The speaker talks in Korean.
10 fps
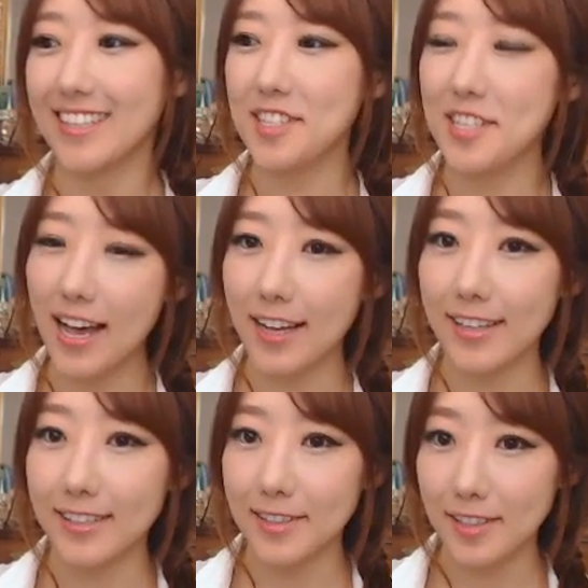자,
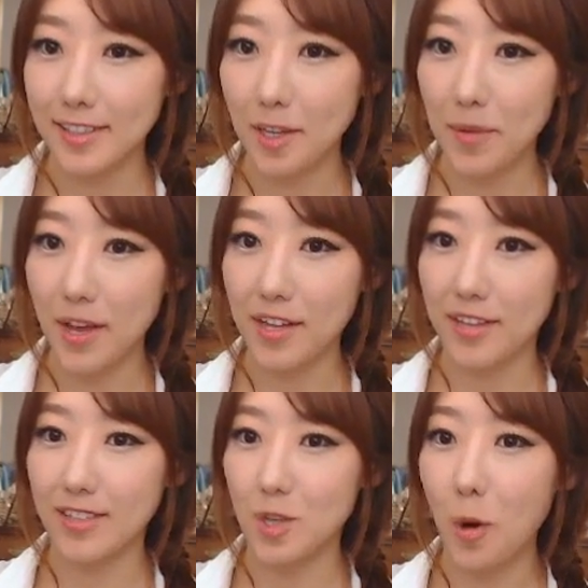
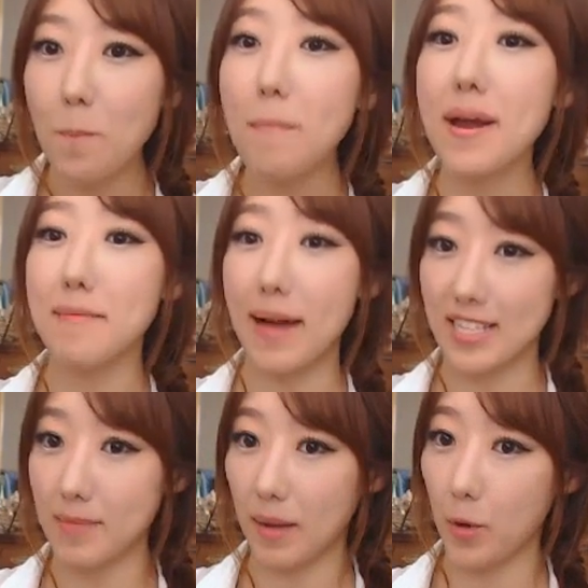그러면 정말
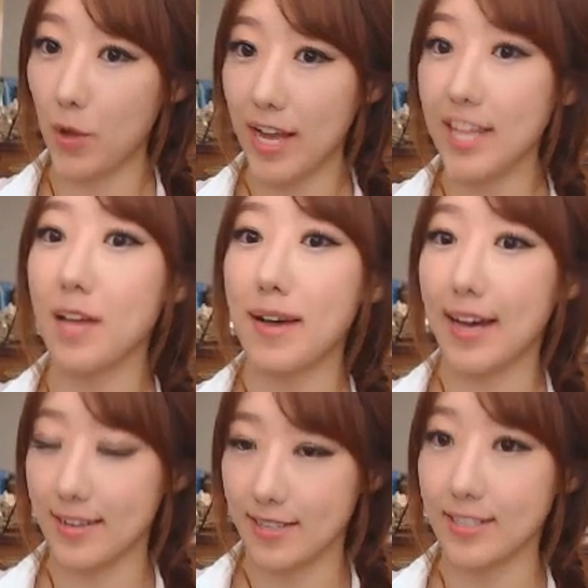마지막 표현 하나만
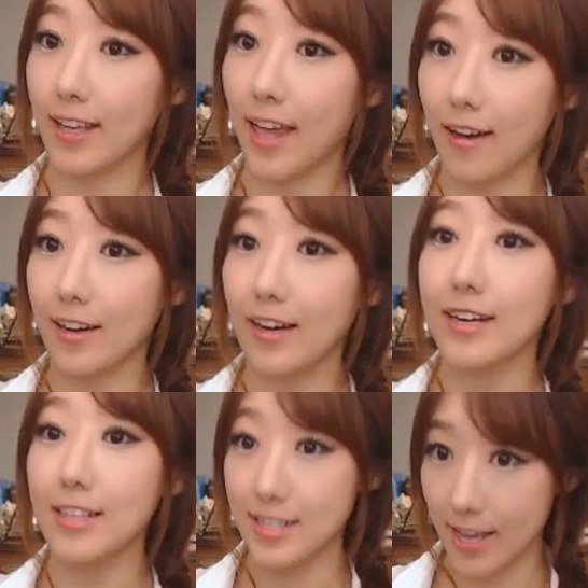가르칠게요.
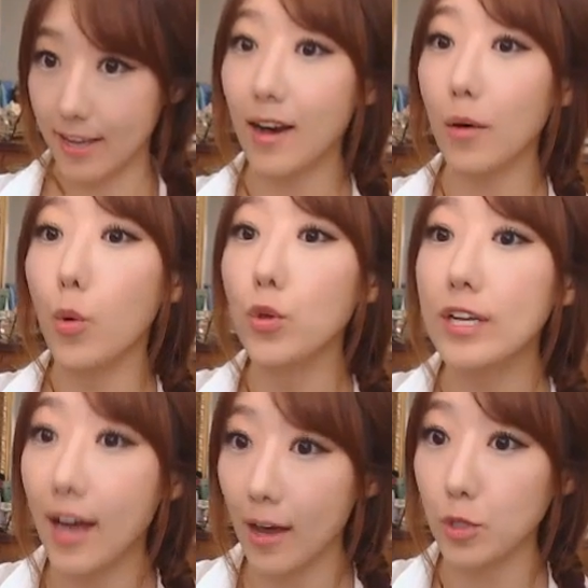제가
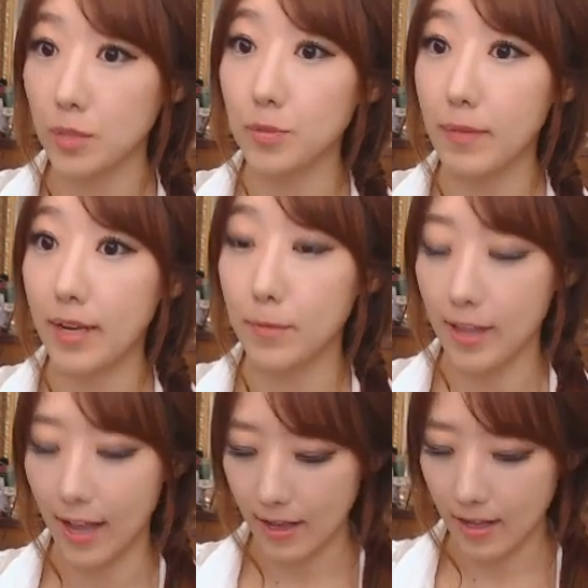오늘 하고 싶은
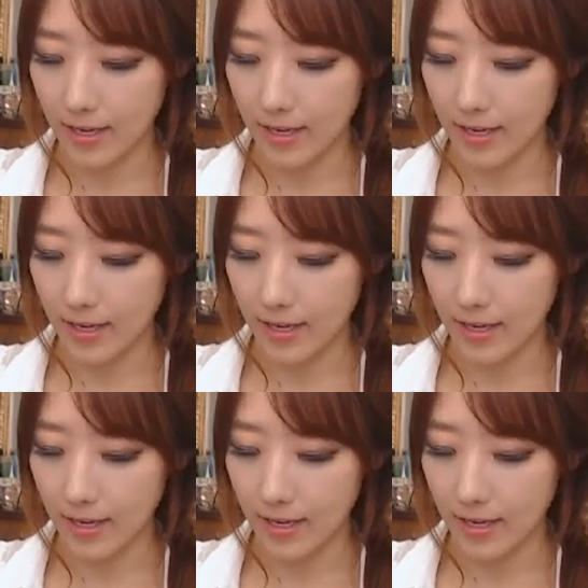말입니다.